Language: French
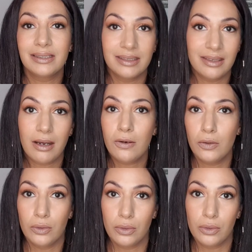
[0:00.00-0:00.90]
etc.
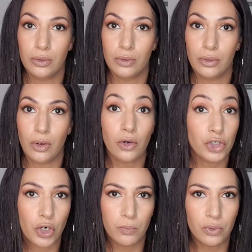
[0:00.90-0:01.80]
Euh, en
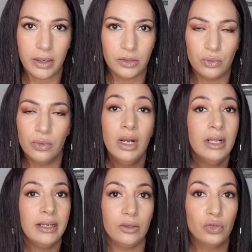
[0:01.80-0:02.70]
shampoing et tout.
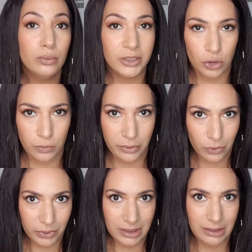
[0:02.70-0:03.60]
Et tous mes shampoings
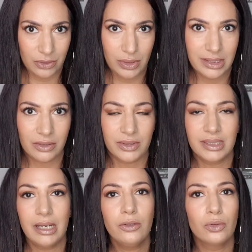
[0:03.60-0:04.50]
contenaient des huiles
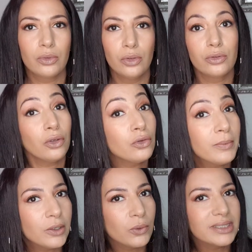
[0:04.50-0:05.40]
essentielles. Donc le temps de
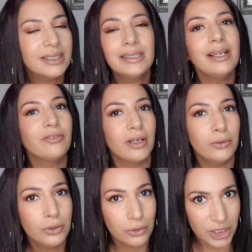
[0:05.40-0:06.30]
ma grossesse, il a
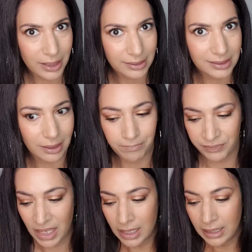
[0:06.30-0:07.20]
fallu que j'arrête ça.
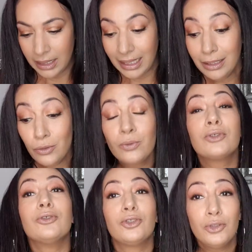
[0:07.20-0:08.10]
Et donc,
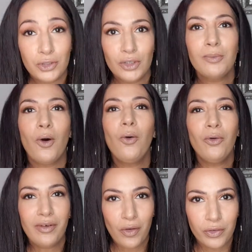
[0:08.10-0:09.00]
justement,
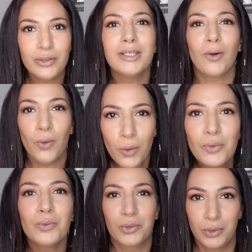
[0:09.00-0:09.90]
on va en venir au
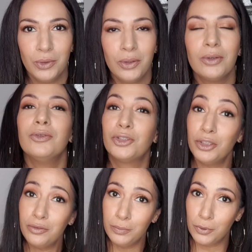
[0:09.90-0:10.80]
concours. Je
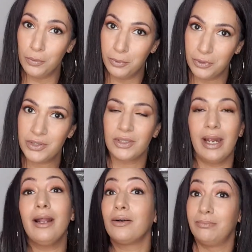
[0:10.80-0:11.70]
vous propose,
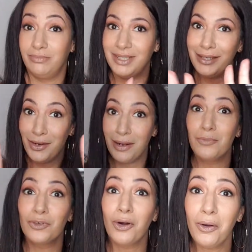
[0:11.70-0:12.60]
alors d'ailleurs à
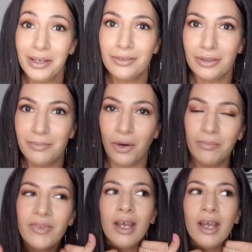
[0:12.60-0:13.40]
mon grand étonnement,